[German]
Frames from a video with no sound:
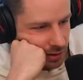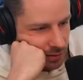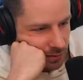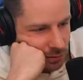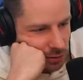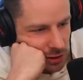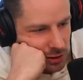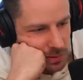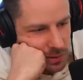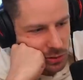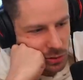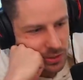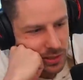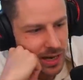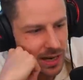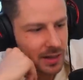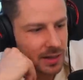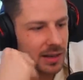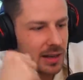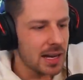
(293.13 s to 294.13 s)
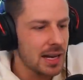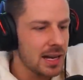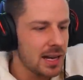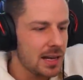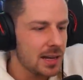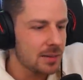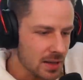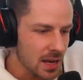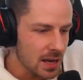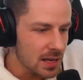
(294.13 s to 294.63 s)
Wo ich mir so denke,
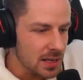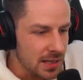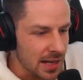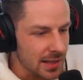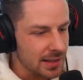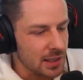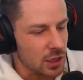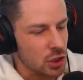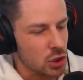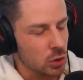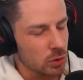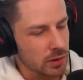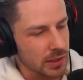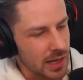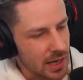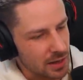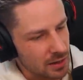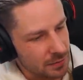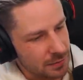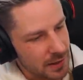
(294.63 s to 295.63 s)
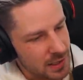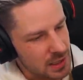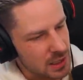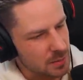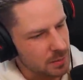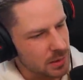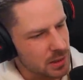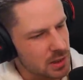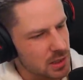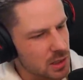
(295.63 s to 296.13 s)
ey, ich hätte jetzt schon gerne feste
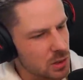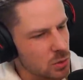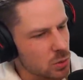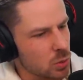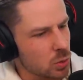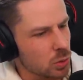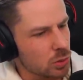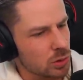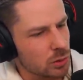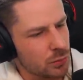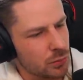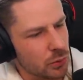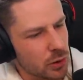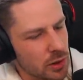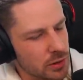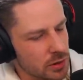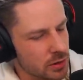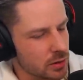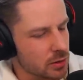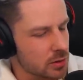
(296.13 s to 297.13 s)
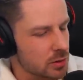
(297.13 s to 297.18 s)
Beziehung und eine Freundin und